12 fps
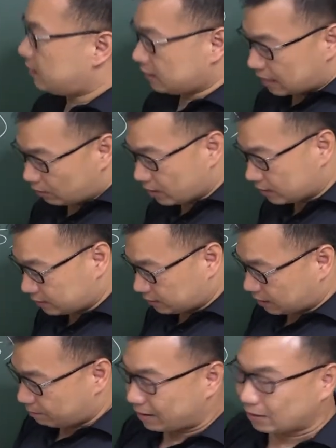题啊，因为只
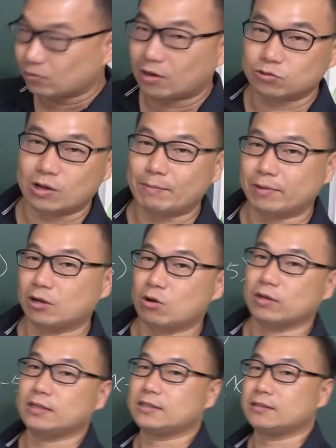是要判断说它们的
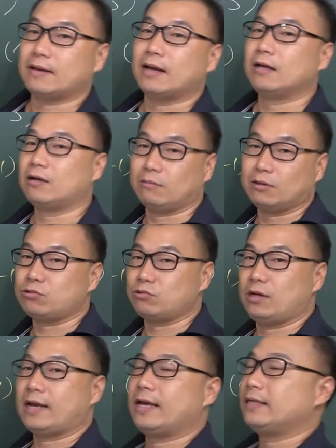公因式嘛。我们
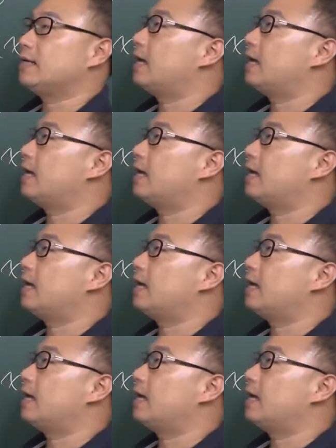逐一看一